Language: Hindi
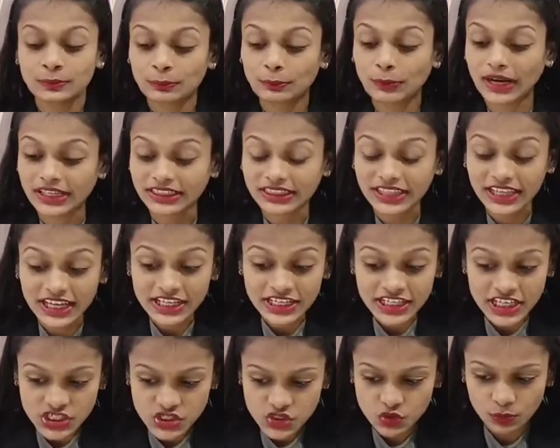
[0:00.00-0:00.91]
बढ़ते हैं
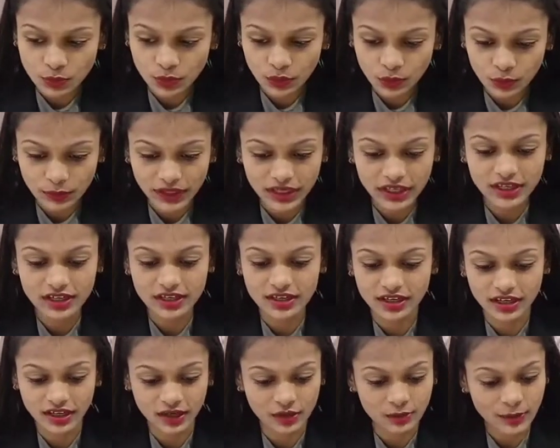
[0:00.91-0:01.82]
यशुभूमि
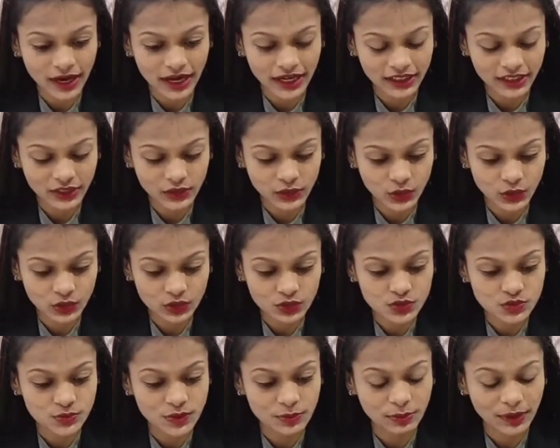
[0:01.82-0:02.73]
अखबार की ओर
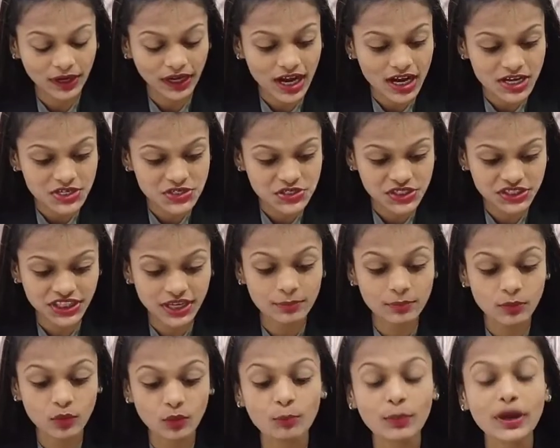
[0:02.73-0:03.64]
उसमें प्रकाशित है
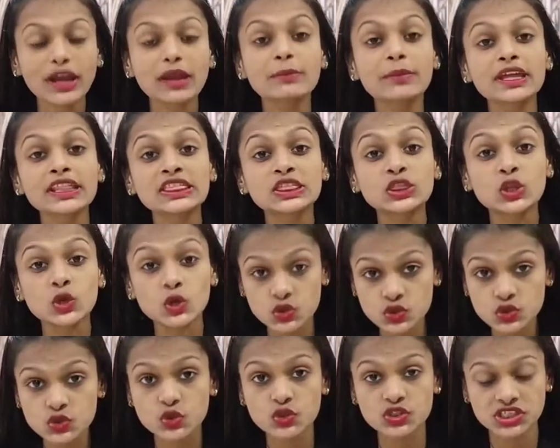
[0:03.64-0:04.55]
मुंबई में 206
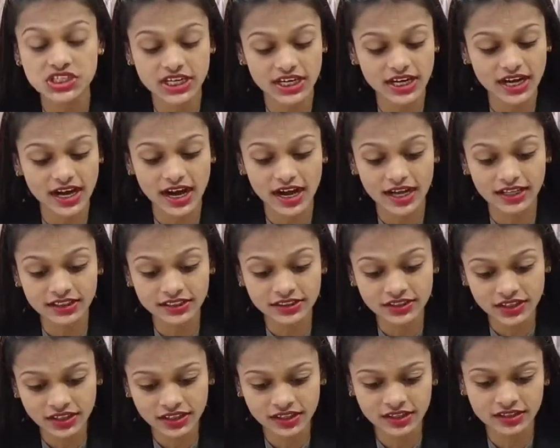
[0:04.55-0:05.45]
सौ
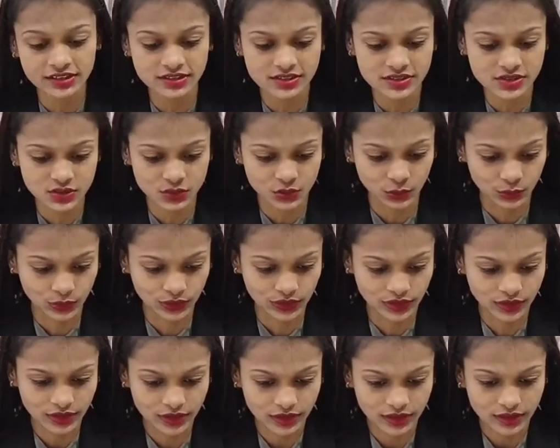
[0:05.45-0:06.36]
स्कूल
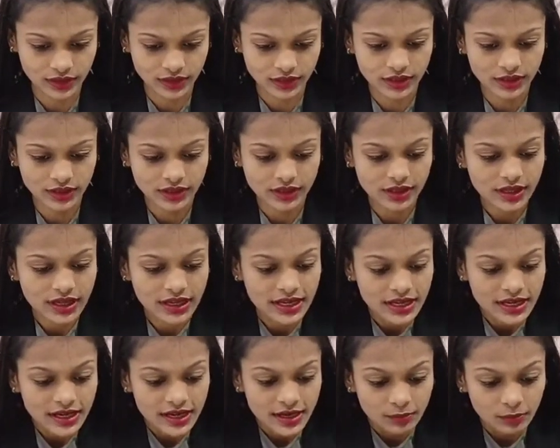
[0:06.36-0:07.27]

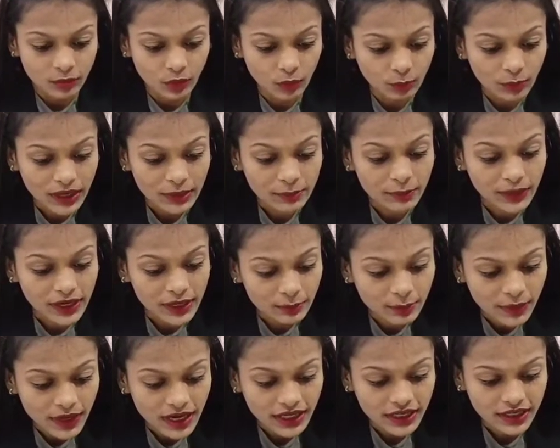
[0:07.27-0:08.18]
मुंबई
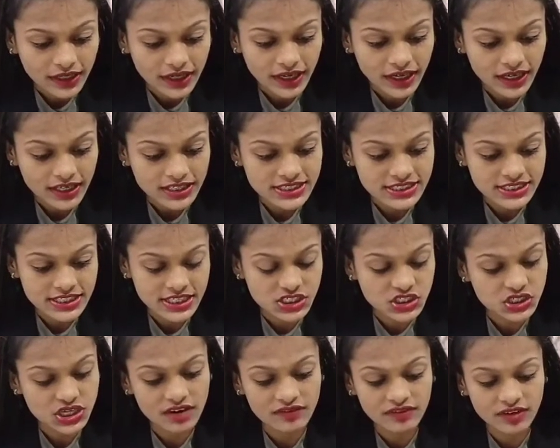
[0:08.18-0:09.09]
मनपा के
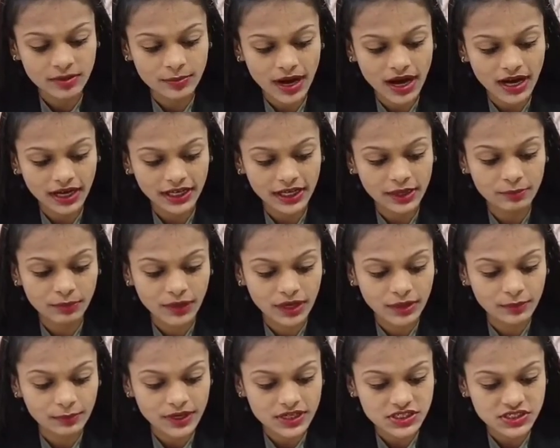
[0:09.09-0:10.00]
शिक्षा विभाग ने
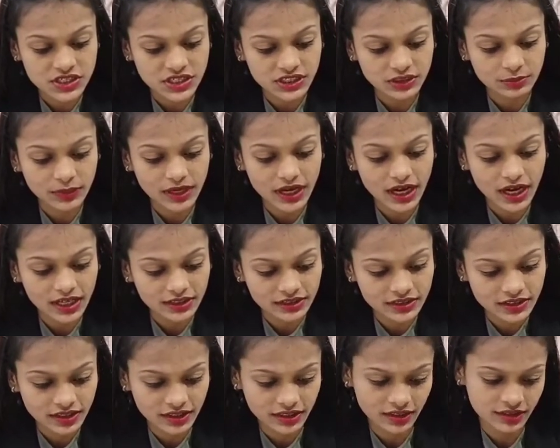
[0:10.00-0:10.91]
मनपा क्षेत्र में
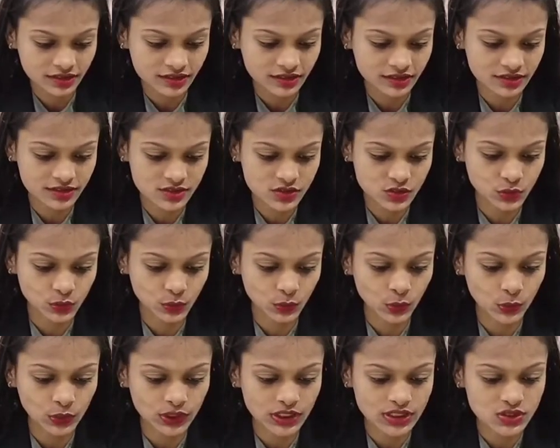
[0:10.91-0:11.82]
अनधिकृत
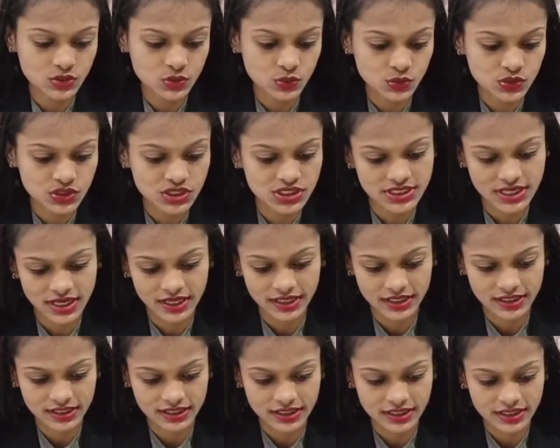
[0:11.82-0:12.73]
स्कूलों की सूची
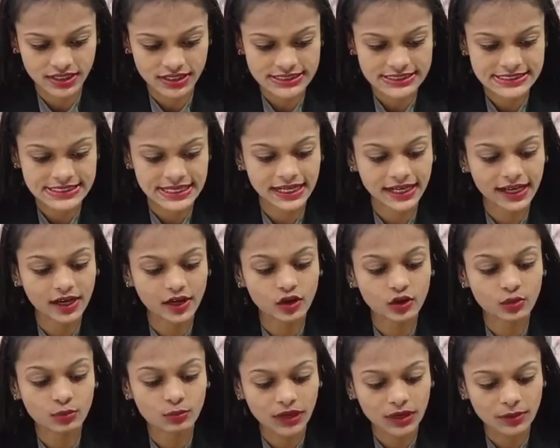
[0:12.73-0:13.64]
जारी की है सरकार
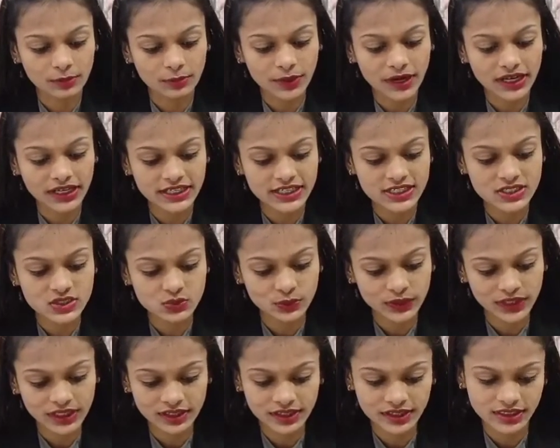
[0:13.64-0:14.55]
और मनपा की
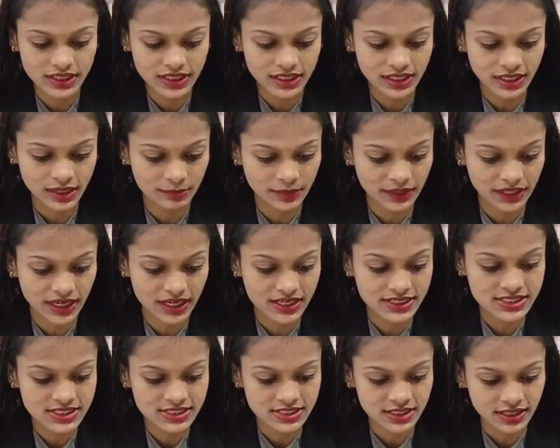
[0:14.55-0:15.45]
स्वीकृति के बिना
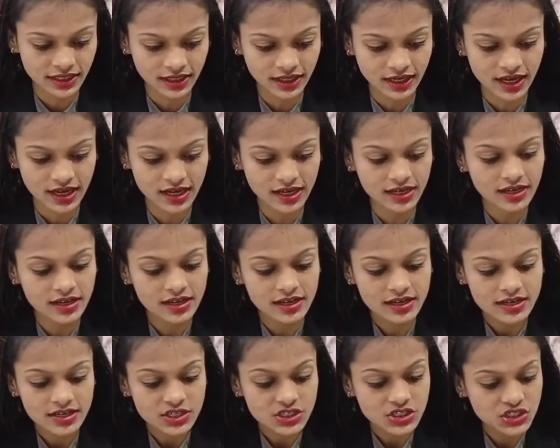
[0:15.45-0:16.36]
सरकार
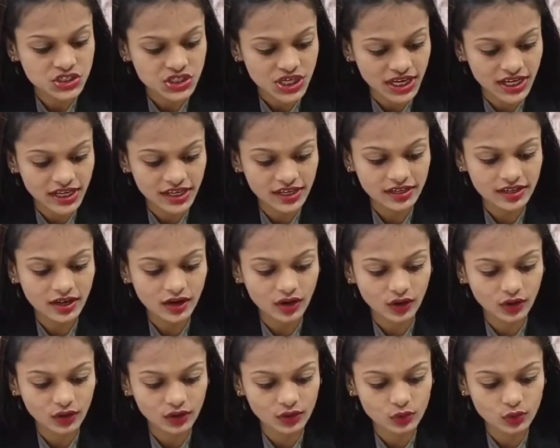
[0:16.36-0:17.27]
शहर
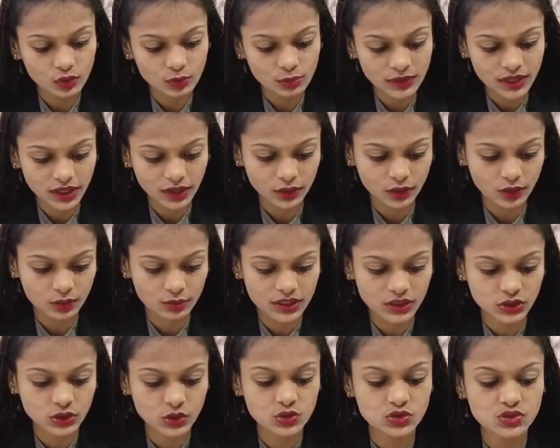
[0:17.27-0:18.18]
और उपनगरों में
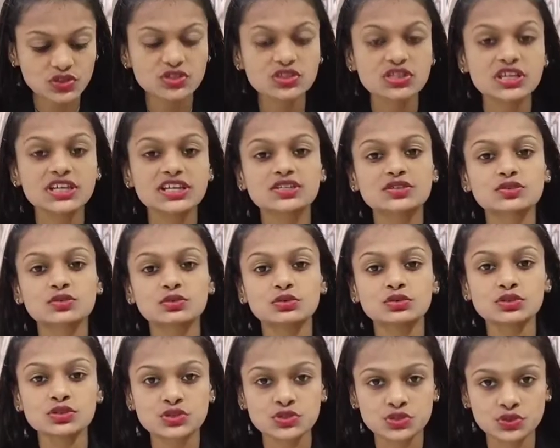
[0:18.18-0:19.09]
206
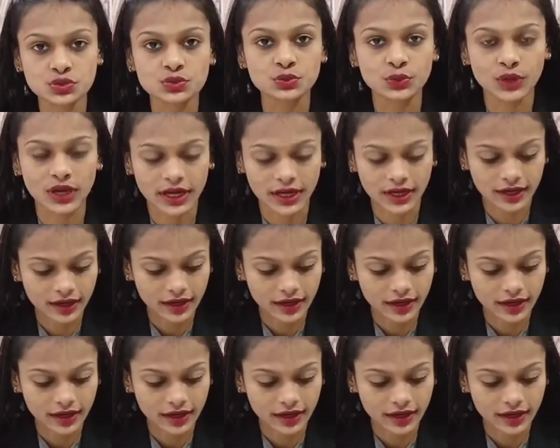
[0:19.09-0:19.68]
स्कूल शुरू है